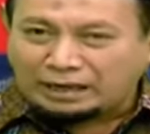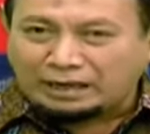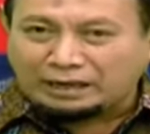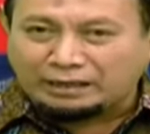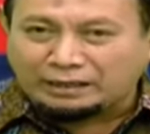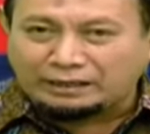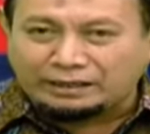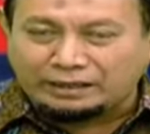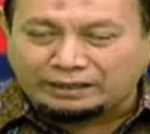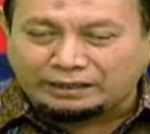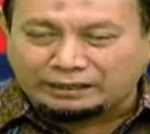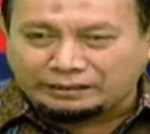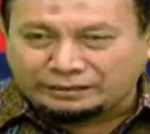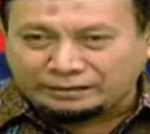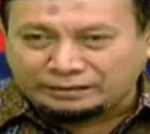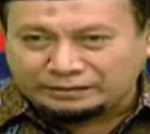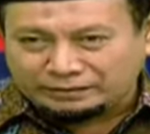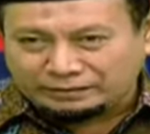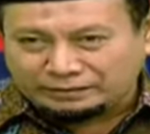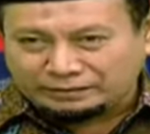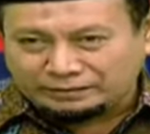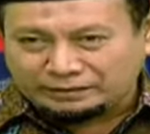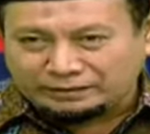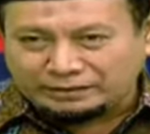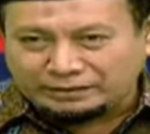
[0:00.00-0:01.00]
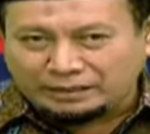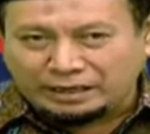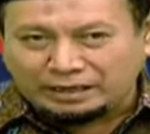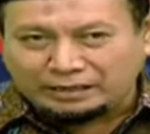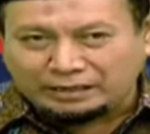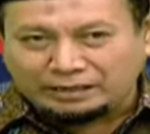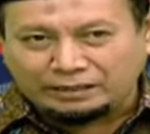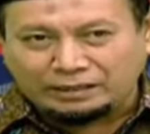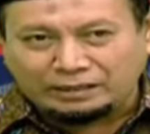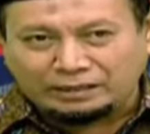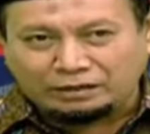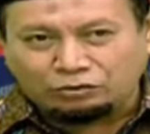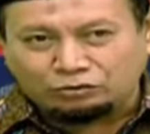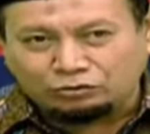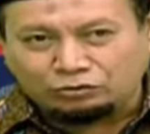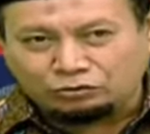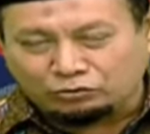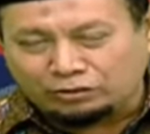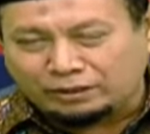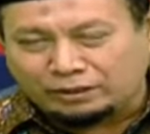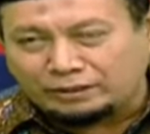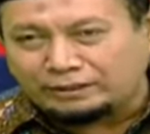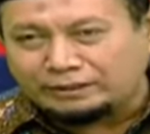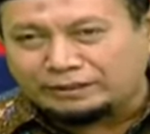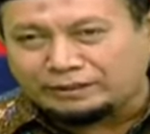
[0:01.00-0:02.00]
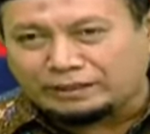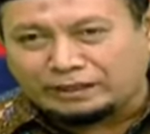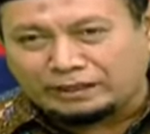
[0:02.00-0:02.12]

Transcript: agar tidak ada kekosongan di